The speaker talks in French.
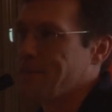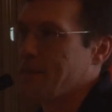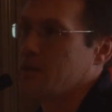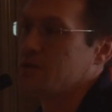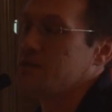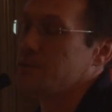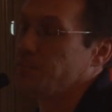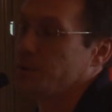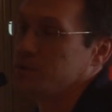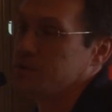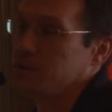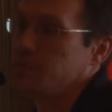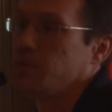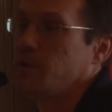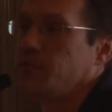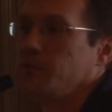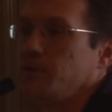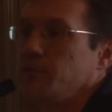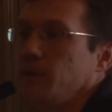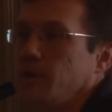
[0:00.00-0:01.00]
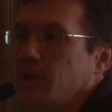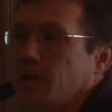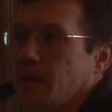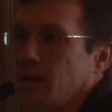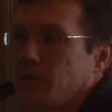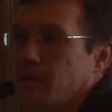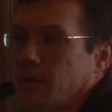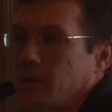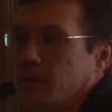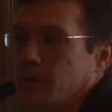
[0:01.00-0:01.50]
C'est possible de vivre un,
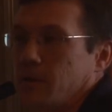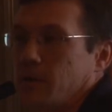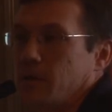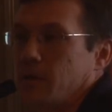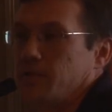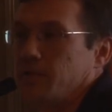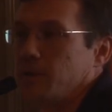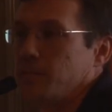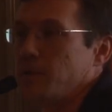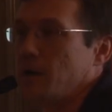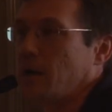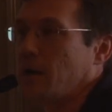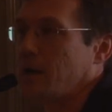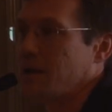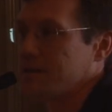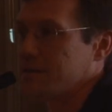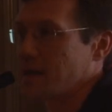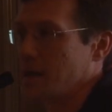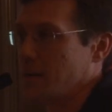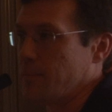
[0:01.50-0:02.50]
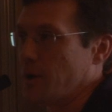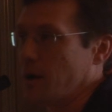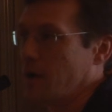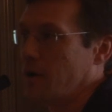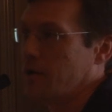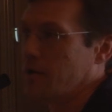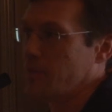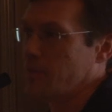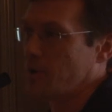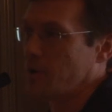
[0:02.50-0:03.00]
euh, un événement
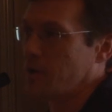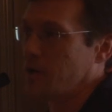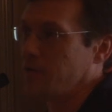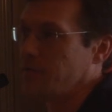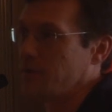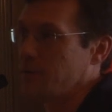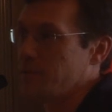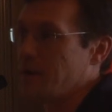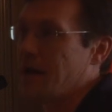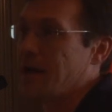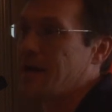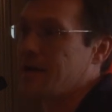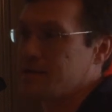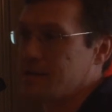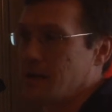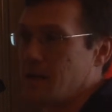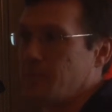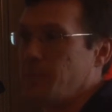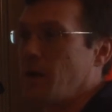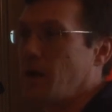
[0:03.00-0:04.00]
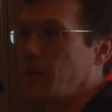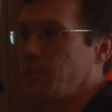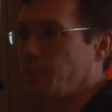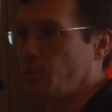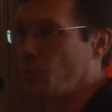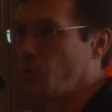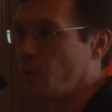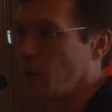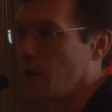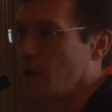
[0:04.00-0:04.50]
rassembleur, d'avoir un événement rassembleur
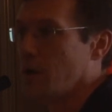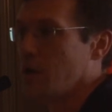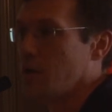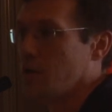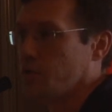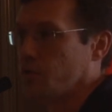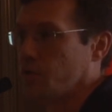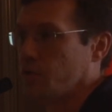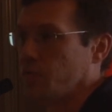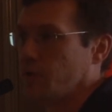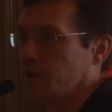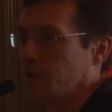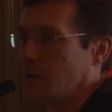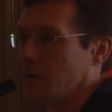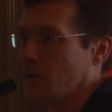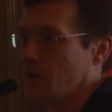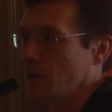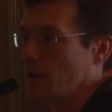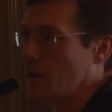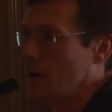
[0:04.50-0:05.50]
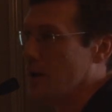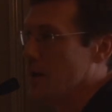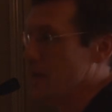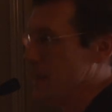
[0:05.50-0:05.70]
pour toute votre école